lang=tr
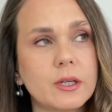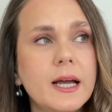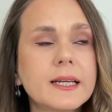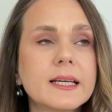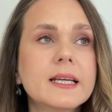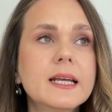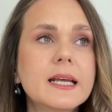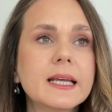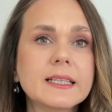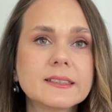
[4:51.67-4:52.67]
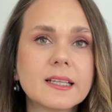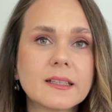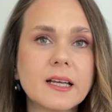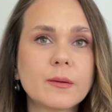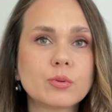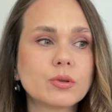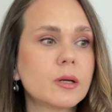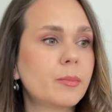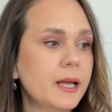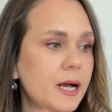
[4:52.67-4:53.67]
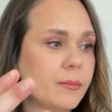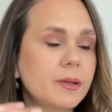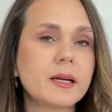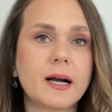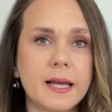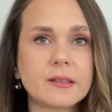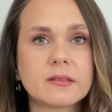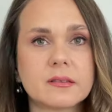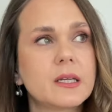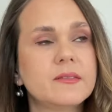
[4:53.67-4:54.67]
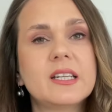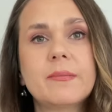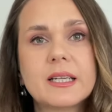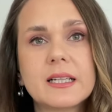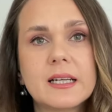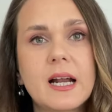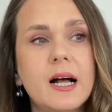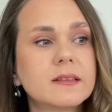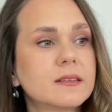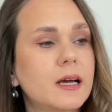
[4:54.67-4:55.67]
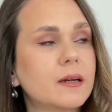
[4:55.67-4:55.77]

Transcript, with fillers: Yani insanlar bunu da bayağı bir hayat dinamiklerini aldılar.